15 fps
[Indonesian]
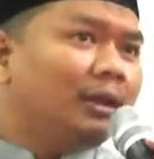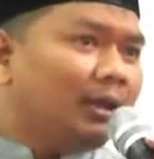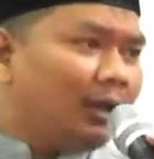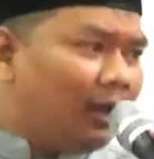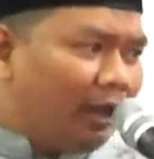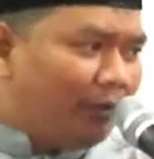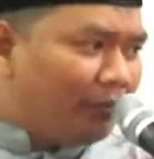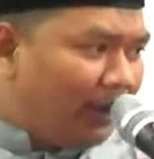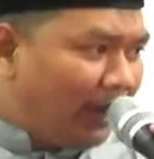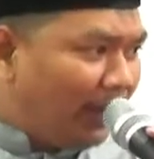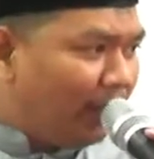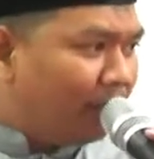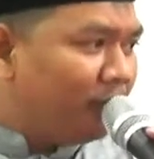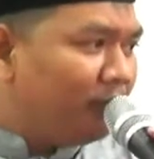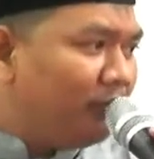Ya kagak
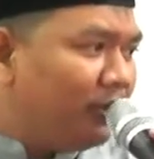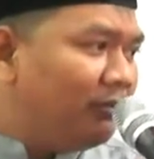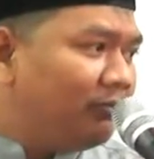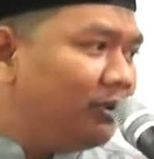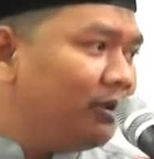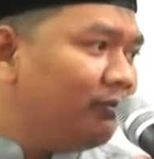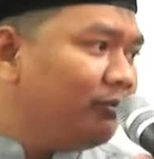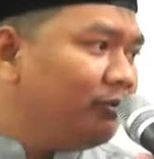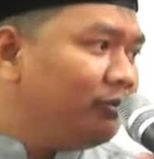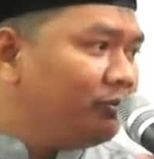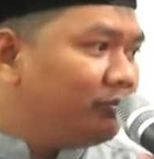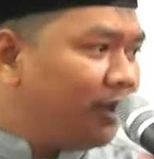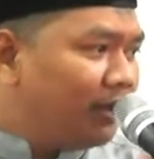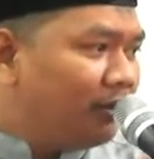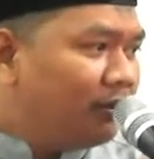apa-apa milih malam
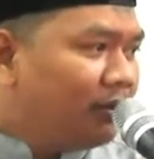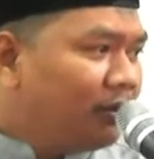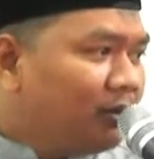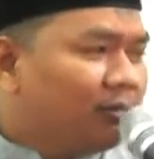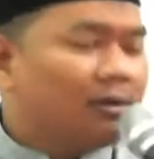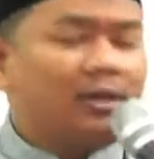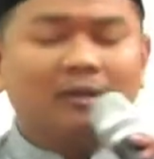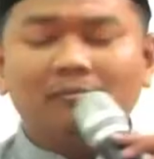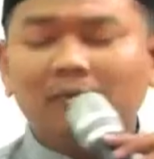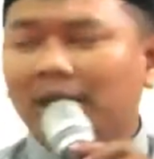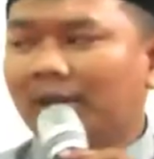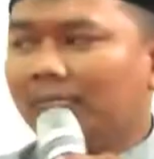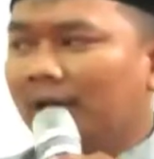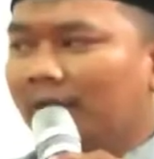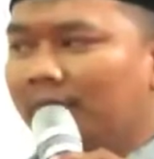Jumat. Orang
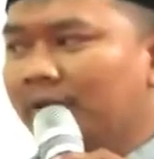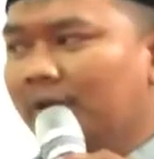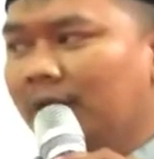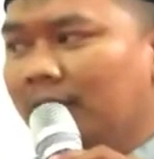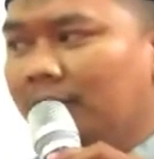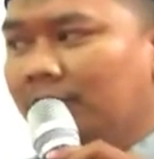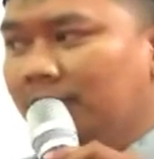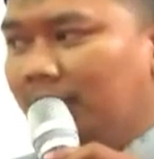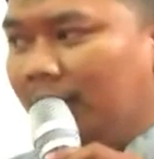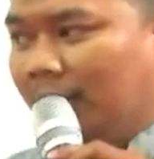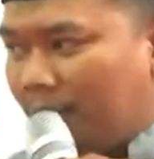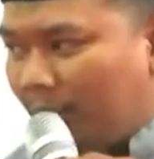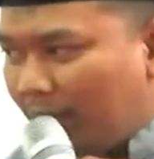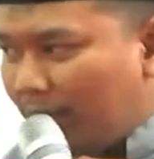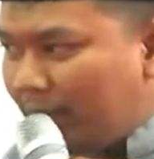milih malam Senin juga
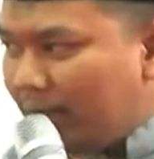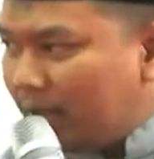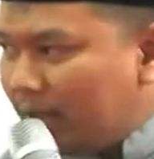boleh.